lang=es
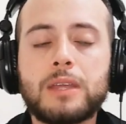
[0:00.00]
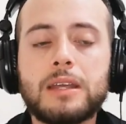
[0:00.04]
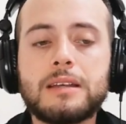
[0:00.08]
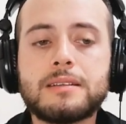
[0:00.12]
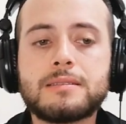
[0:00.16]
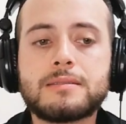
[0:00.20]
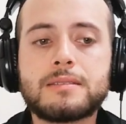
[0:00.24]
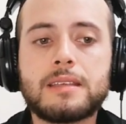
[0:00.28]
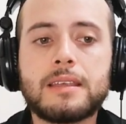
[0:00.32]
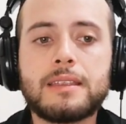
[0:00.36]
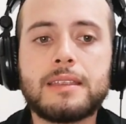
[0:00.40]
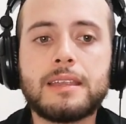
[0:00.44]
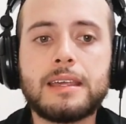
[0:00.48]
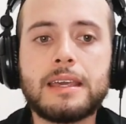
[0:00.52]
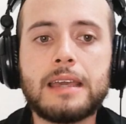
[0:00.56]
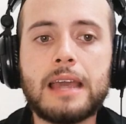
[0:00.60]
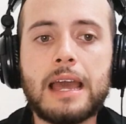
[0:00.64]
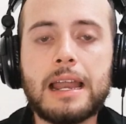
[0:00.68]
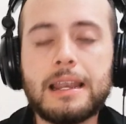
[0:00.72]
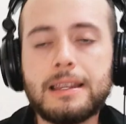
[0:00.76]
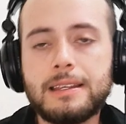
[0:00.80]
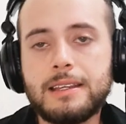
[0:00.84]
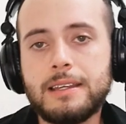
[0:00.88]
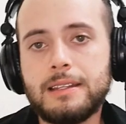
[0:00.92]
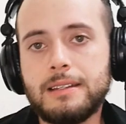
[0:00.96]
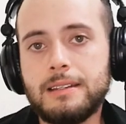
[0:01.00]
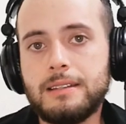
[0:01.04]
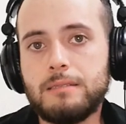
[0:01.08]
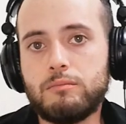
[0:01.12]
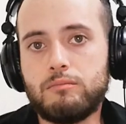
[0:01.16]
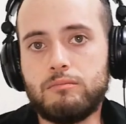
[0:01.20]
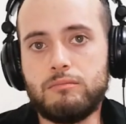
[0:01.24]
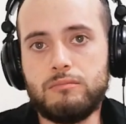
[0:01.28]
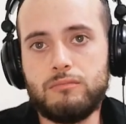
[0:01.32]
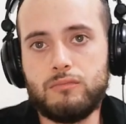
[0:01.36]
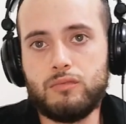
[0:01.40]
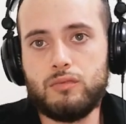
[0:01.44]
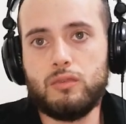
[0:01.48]
este, de
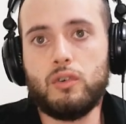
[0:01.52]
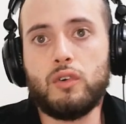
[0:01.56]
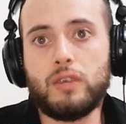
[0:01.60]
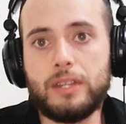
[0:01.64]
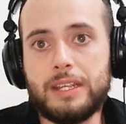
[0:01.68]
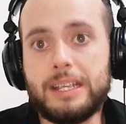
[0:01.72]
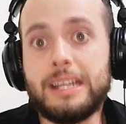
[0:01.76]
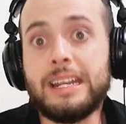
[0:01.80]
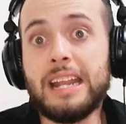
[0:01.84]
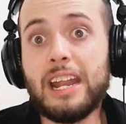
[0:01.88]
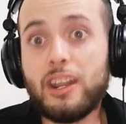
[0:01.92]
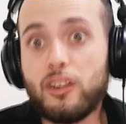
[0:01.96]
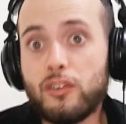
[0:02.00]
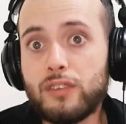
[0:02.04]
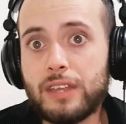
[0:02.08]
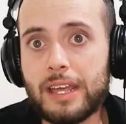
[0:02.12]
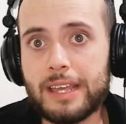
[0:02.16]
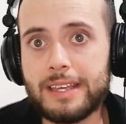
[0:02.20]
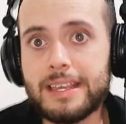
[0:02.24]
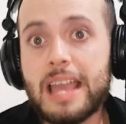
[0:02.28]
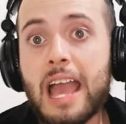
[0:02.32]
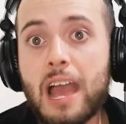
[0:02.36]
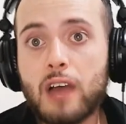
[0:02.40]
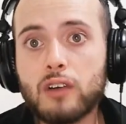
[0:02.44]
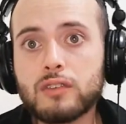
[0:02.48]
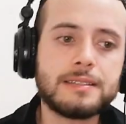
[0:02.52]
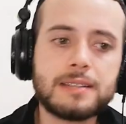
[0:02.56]
alguien originario de allá.